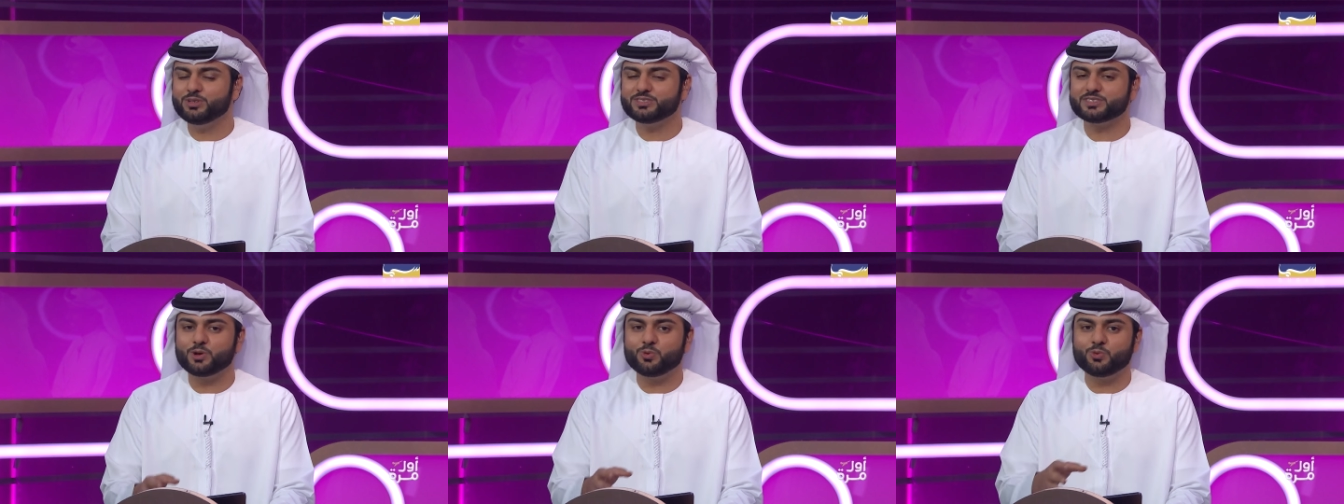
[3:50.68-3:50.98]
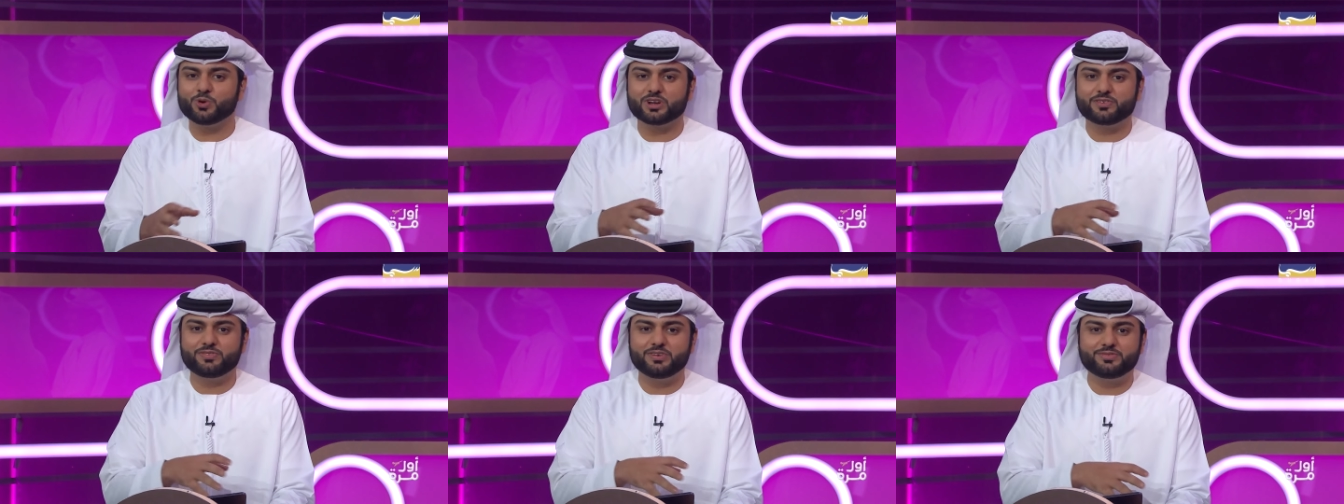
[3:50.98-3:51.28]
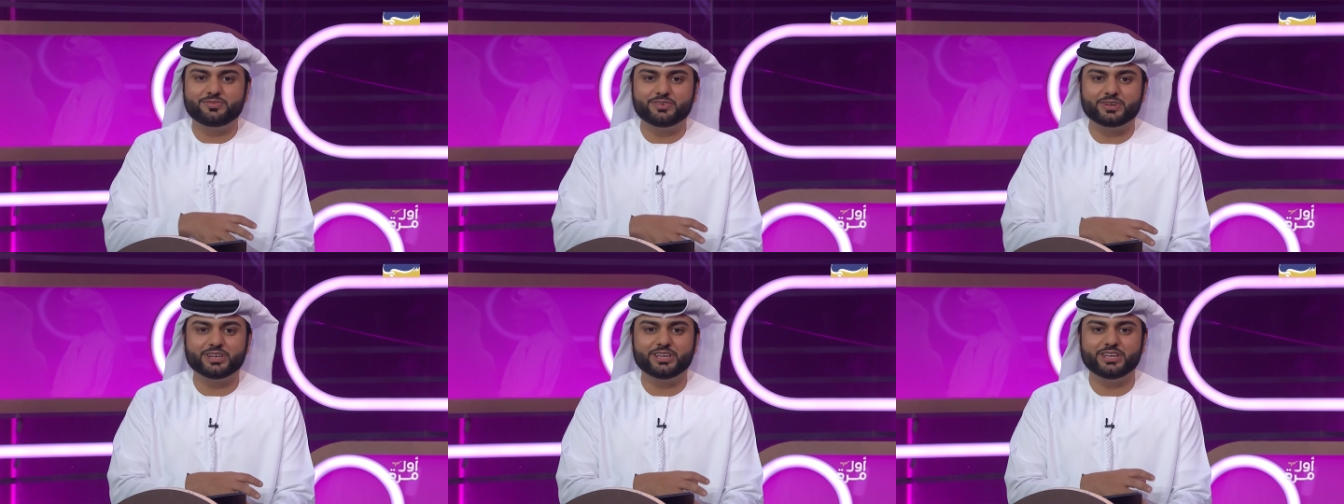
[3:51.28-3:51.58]
منو يصورك
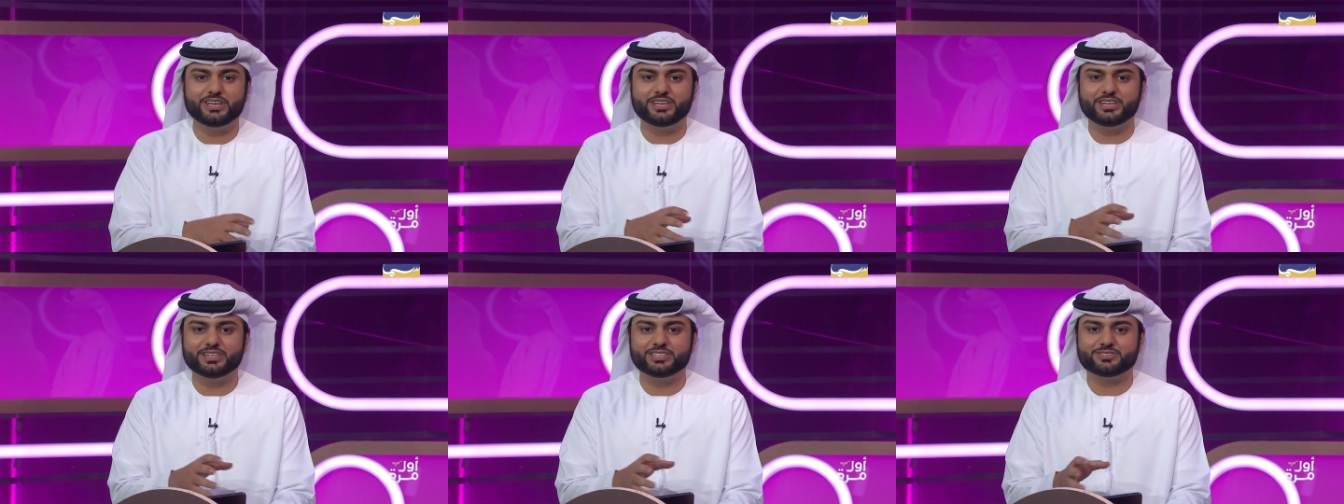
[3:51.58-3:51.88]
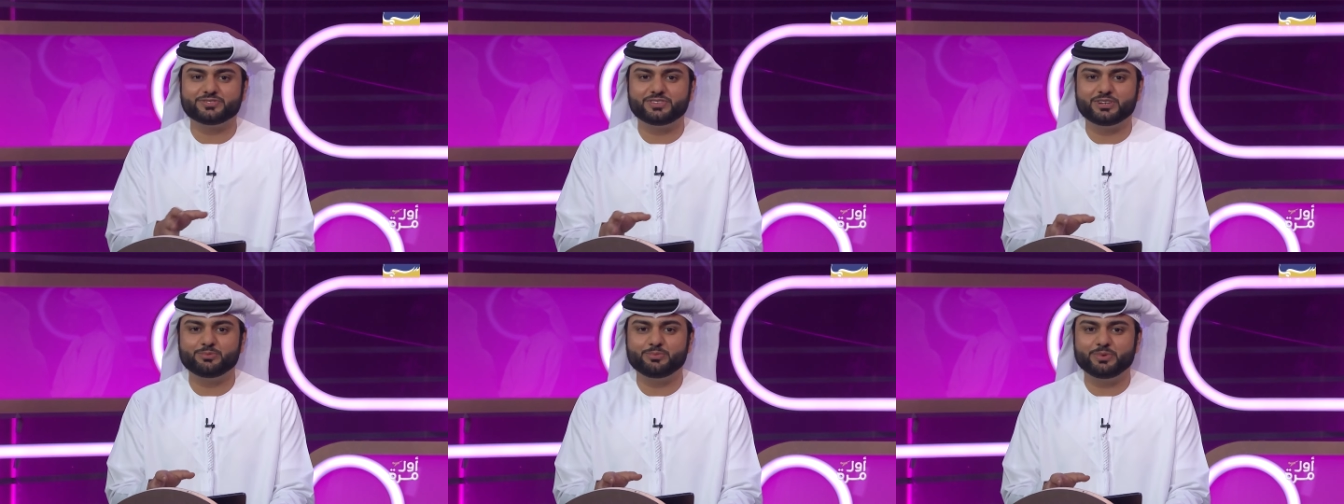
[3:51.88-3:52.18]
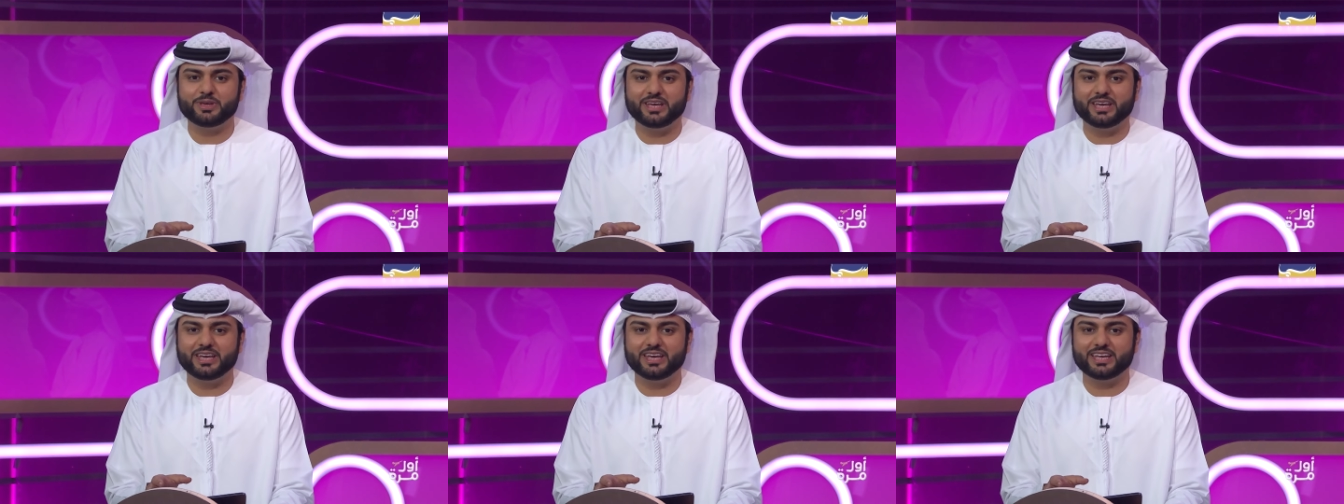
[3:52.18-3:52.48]
في الفريج في
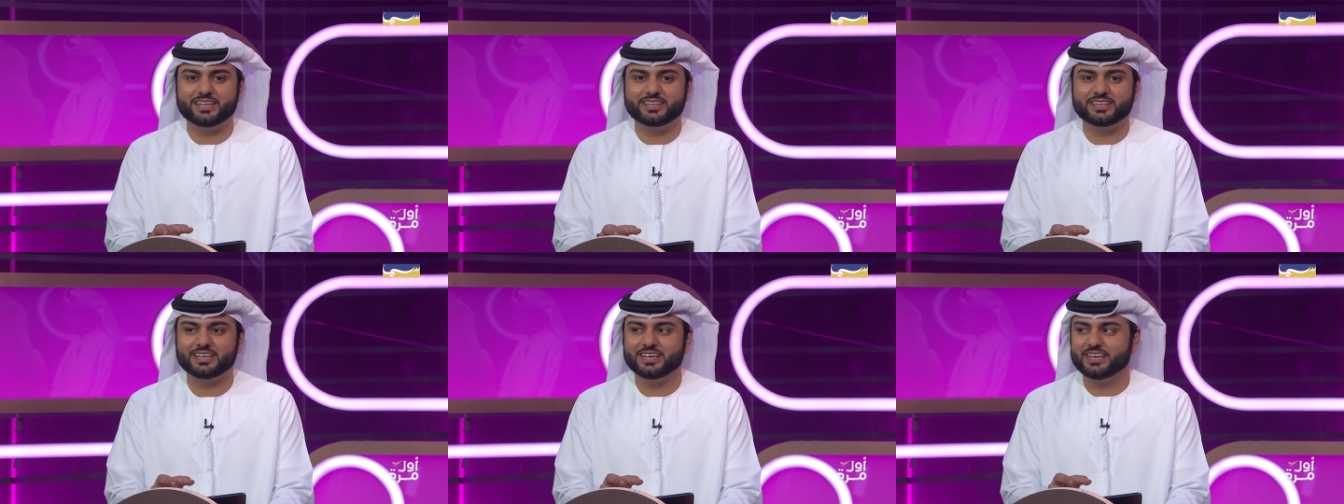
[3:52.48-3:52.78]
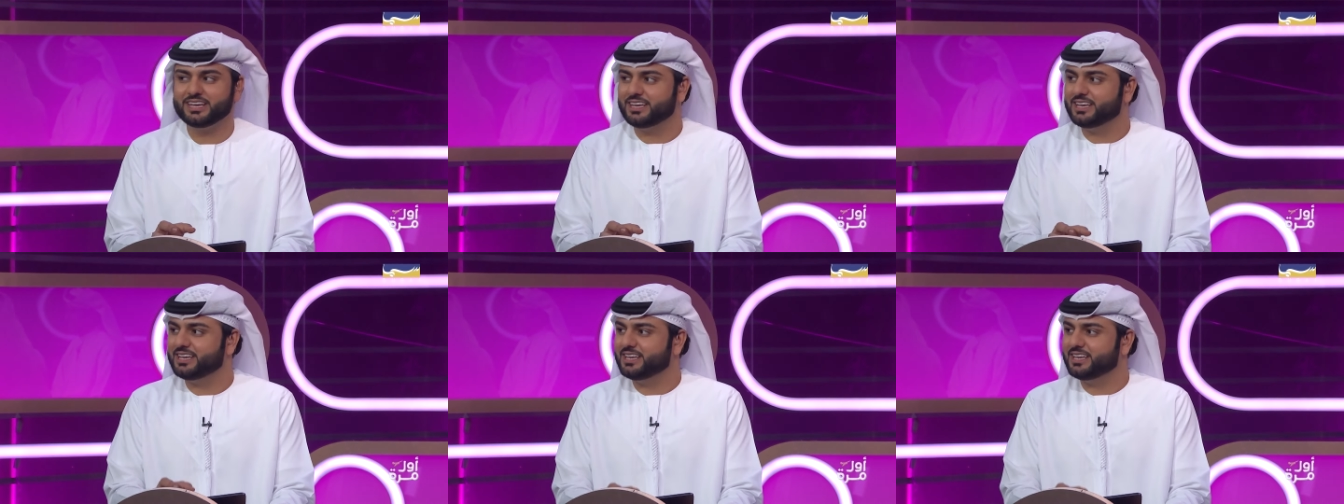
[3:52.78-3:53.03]
البيت